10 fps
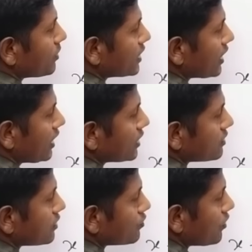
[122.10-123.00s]
बट्टा
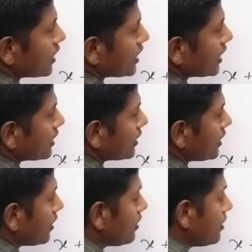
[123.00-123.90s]
एक्स स्क्वायर क्या
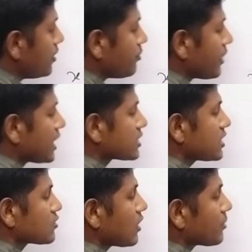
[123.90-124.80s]
करेंगे पाँच
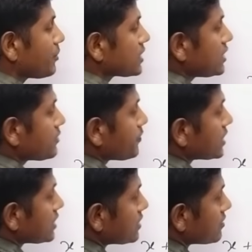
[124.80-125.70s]
के स्क्वायर पच्चीस
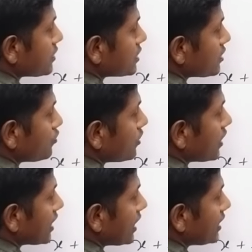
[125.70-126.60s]
पच्चीस में से दो
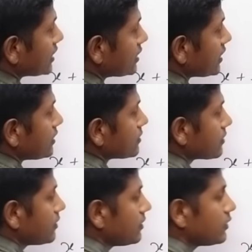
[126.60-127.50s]
घटा लेंगे तेईस
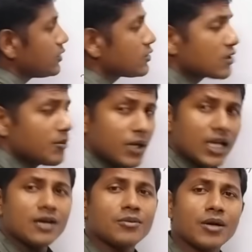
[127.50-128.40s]
ये सब
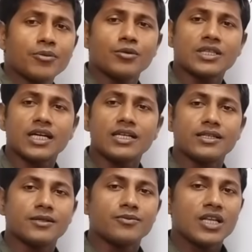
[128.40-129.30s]
वाला हम आपको
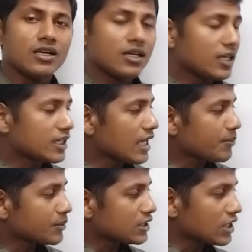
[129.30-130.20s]
बताएंगे लेकिन
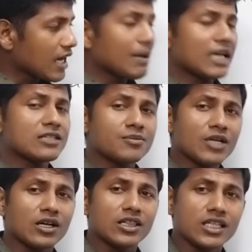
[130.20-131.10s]
आप कितना बार
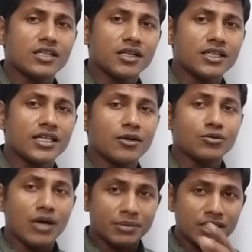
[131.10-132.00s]
इसमें गलती करिएगा
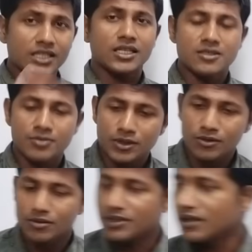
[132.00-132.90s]
वो आप देखिए इस
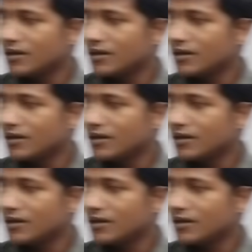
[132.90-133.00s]
वीडियो में